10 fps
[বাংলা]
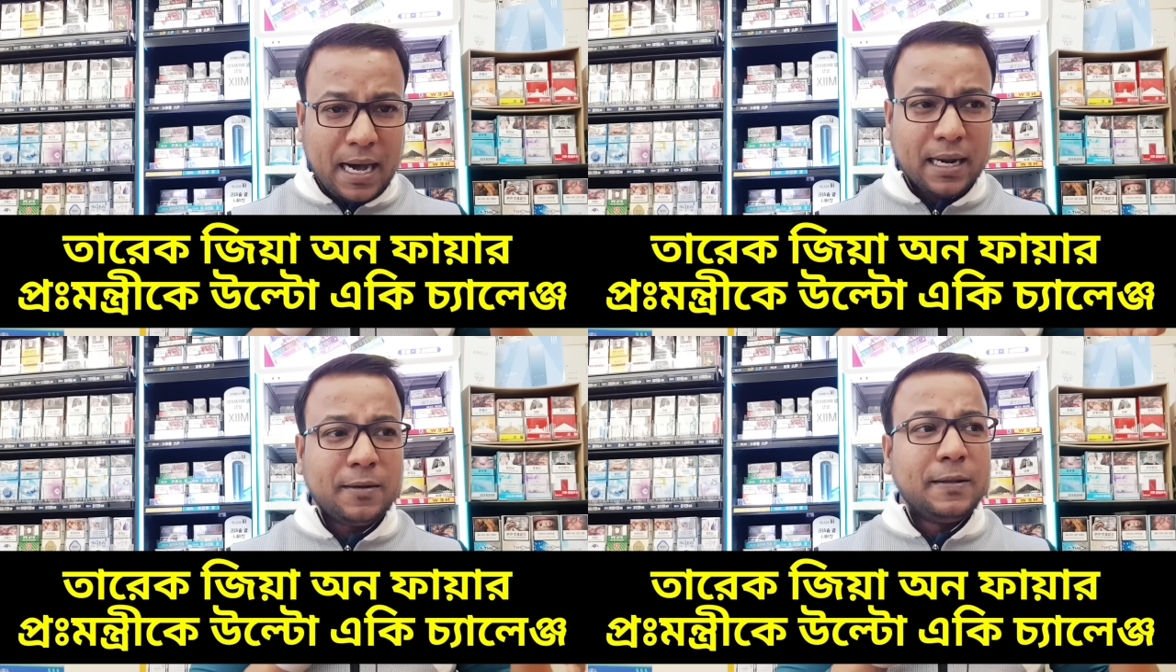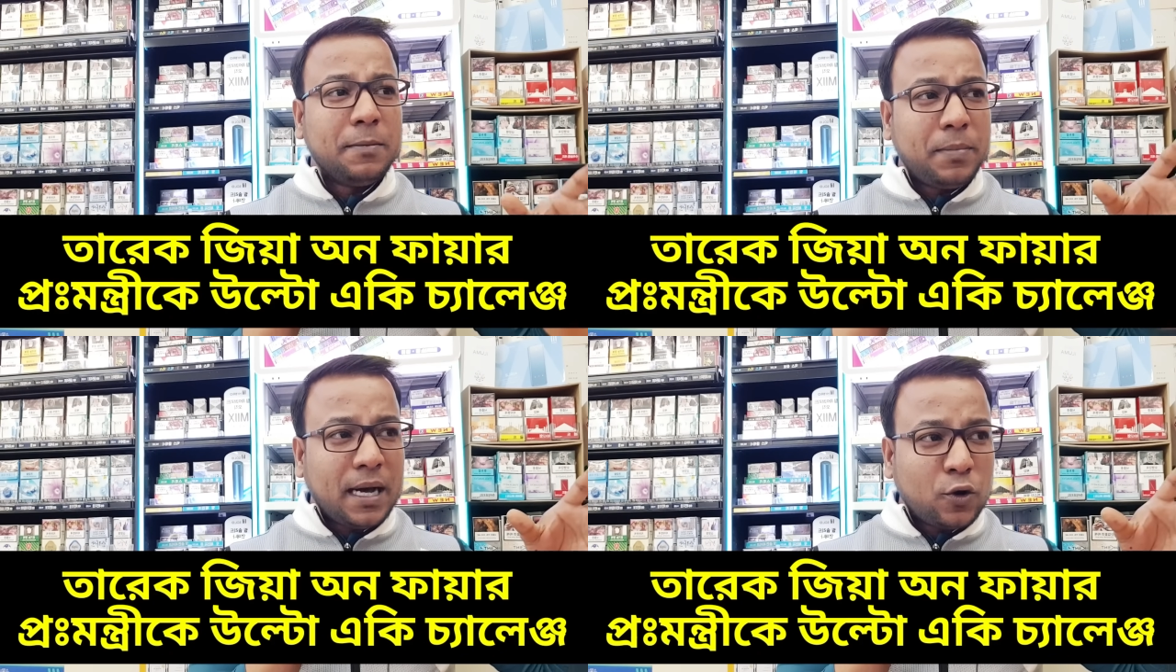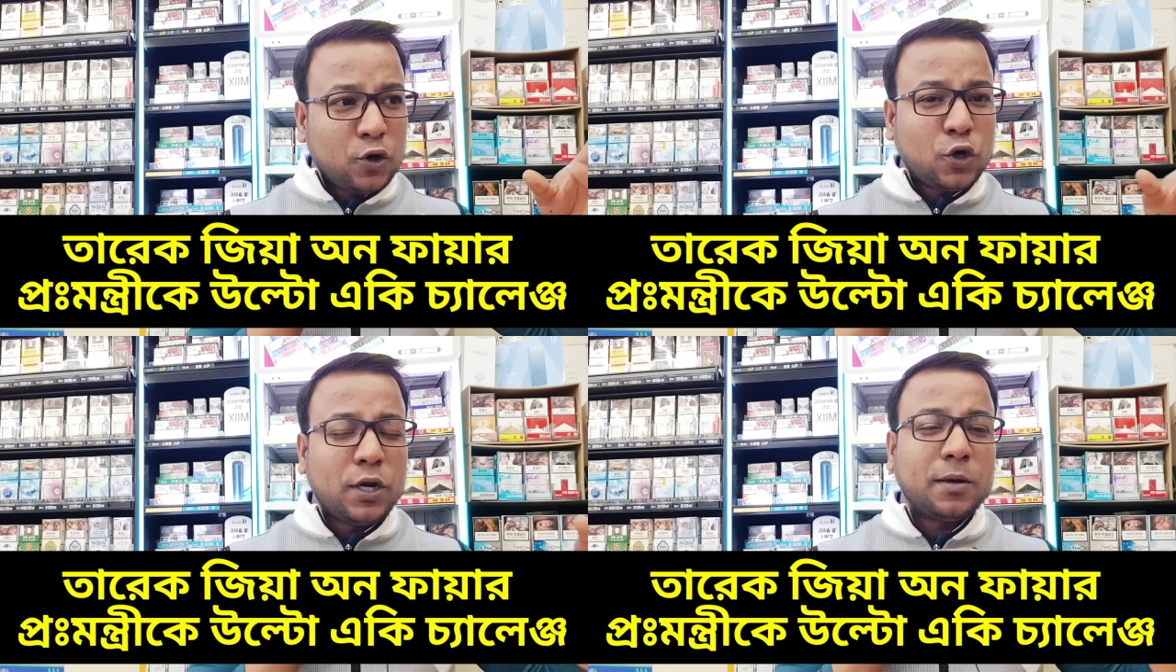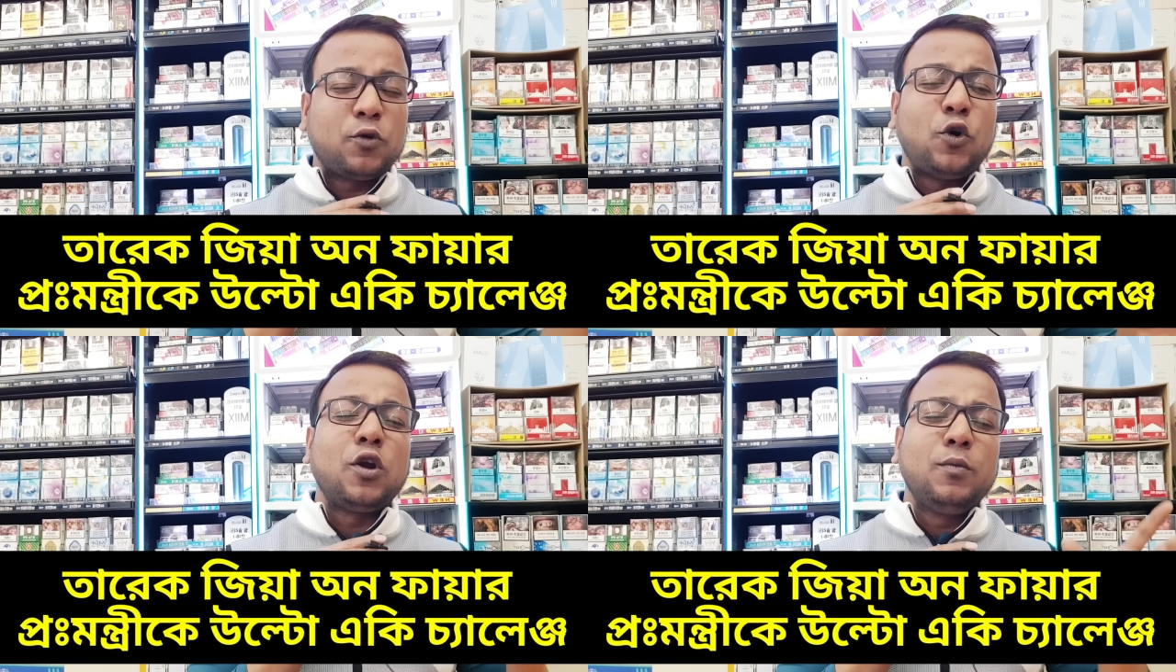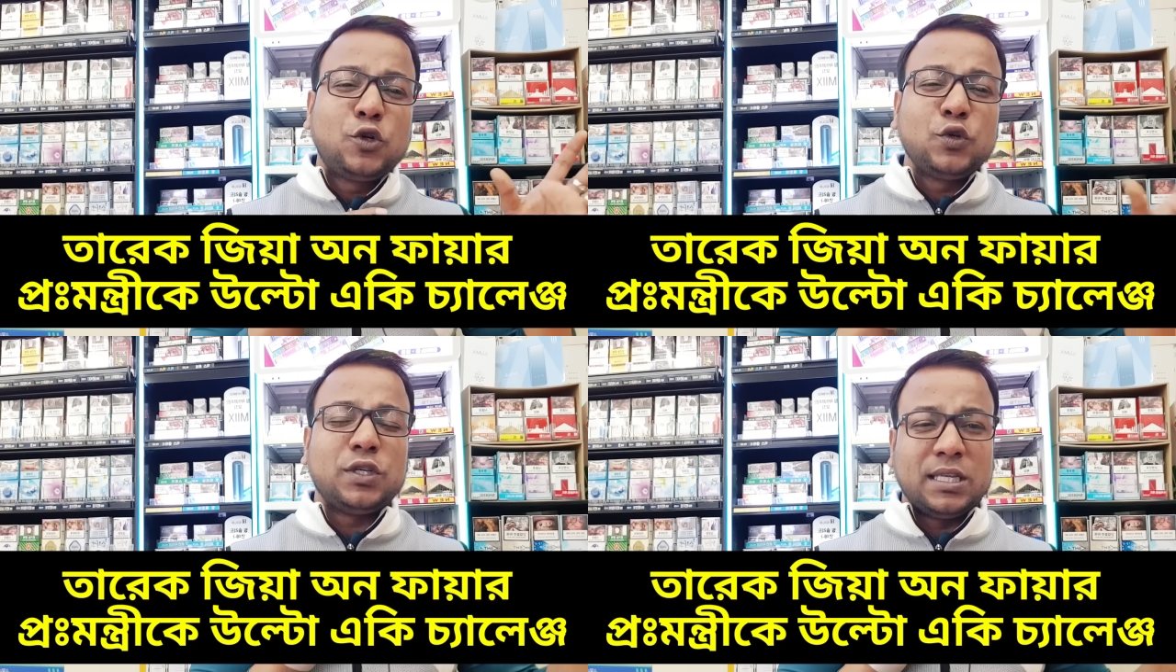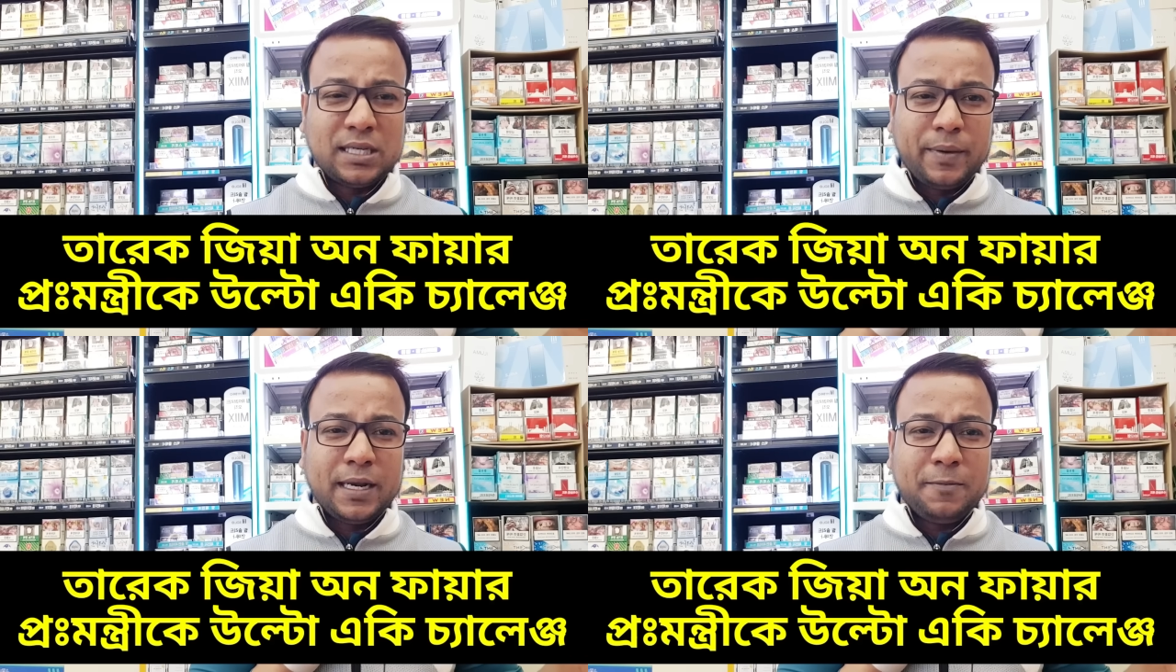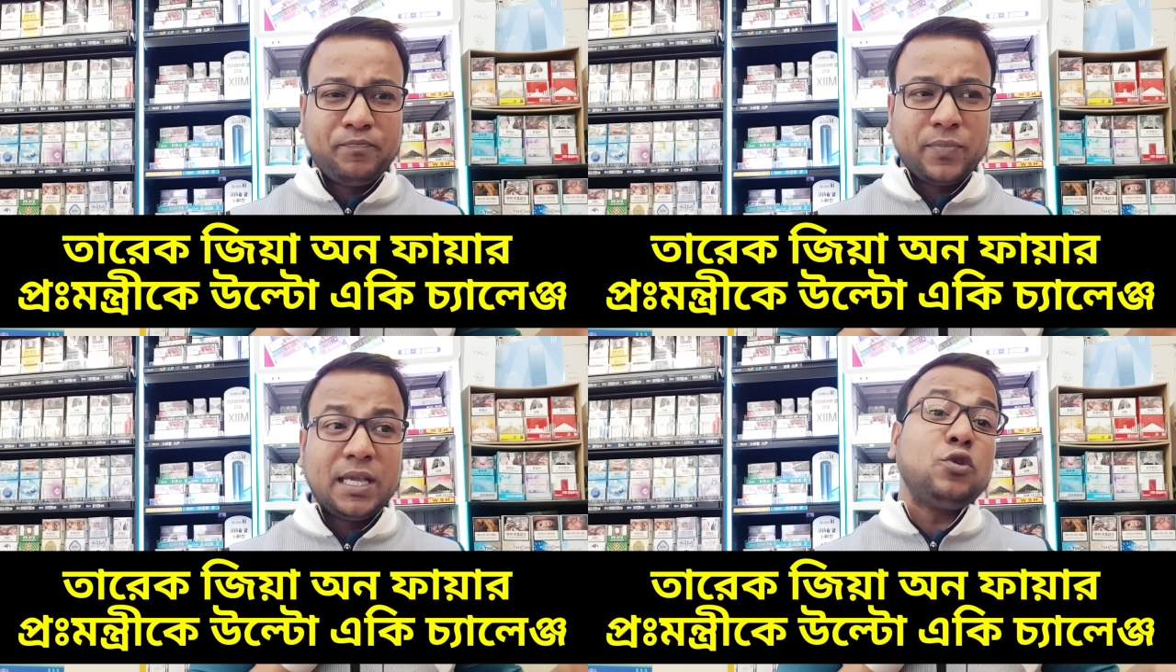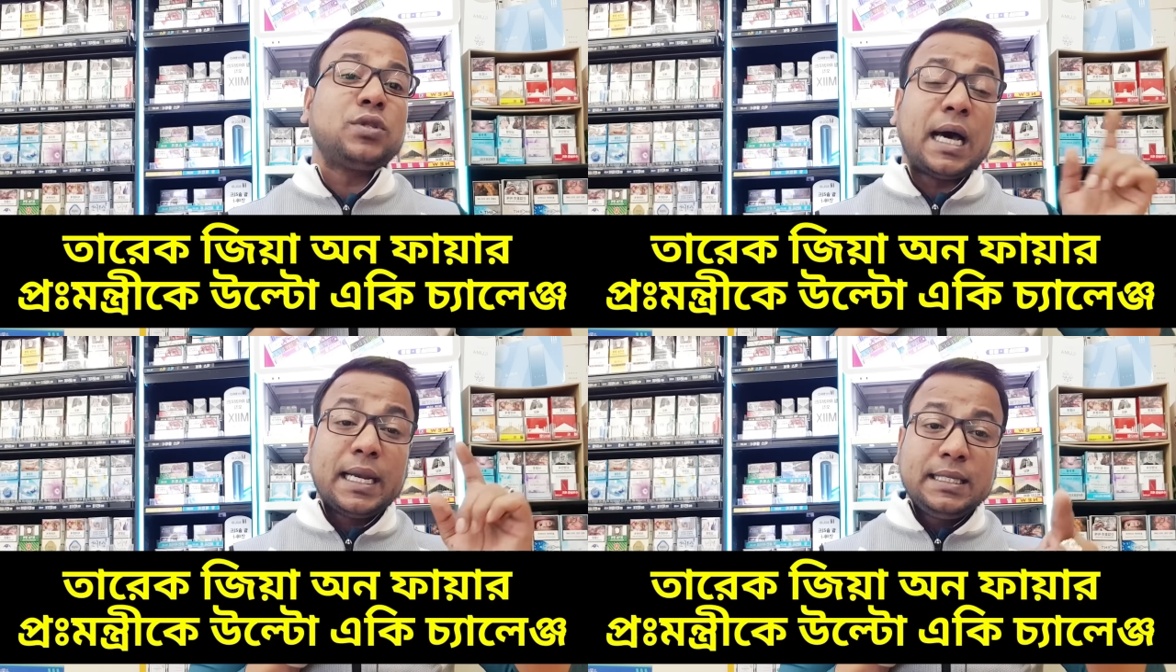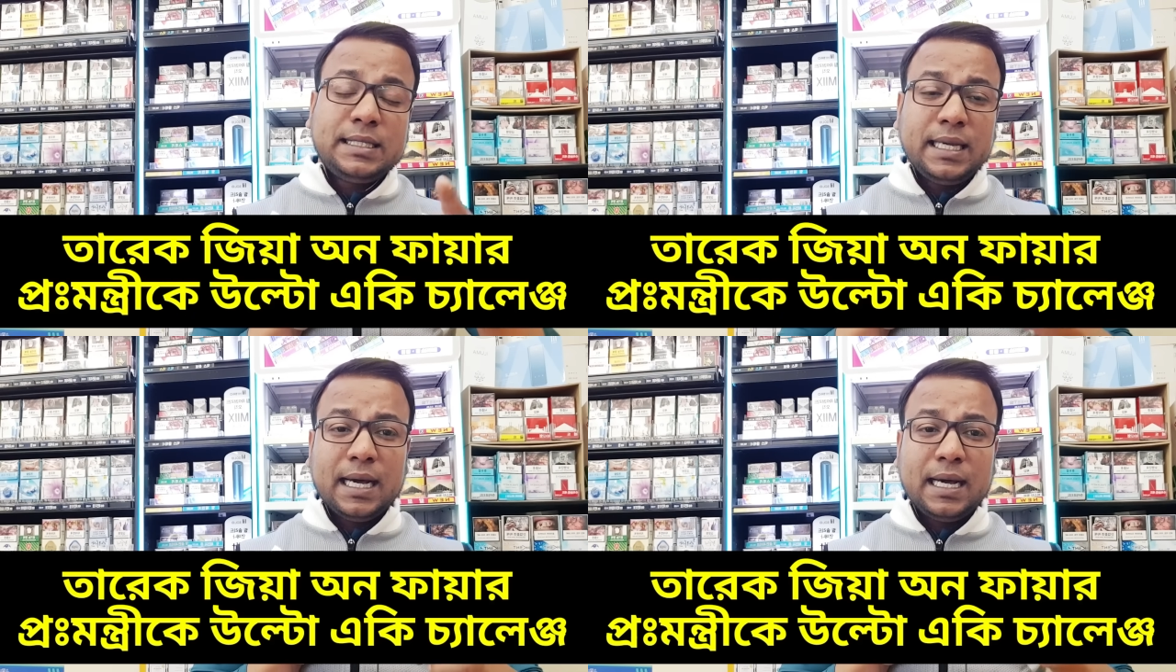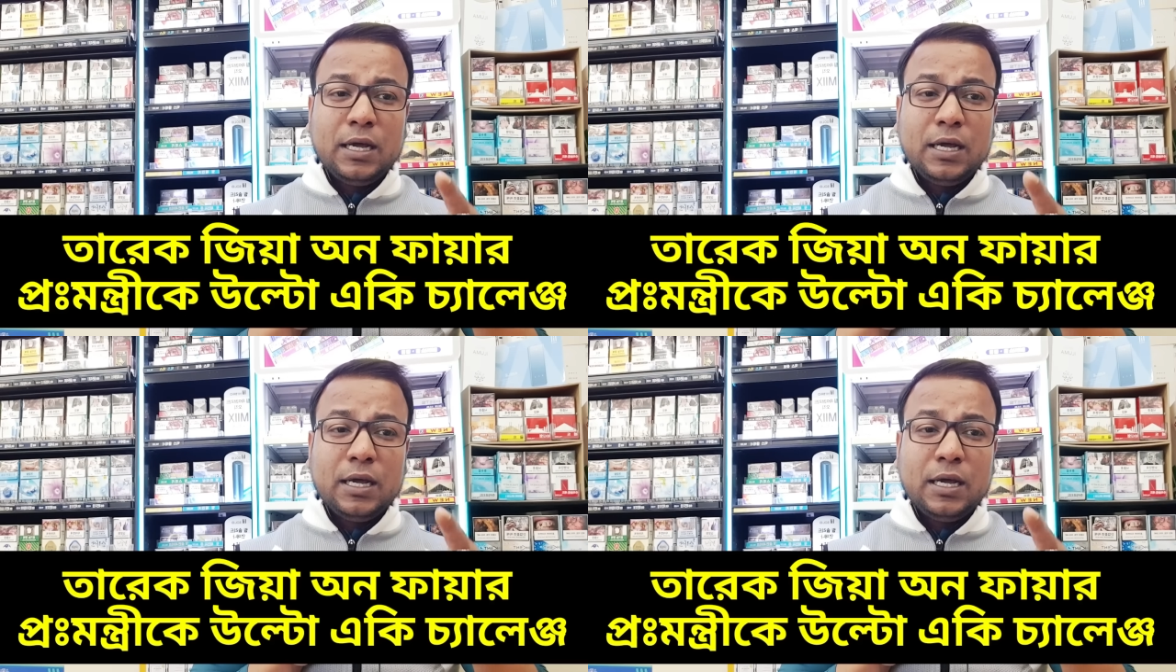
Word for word: আর বা কোনো ধরনের কর্মসূচিতে যাবে না কিন্তু তারেক জিয়া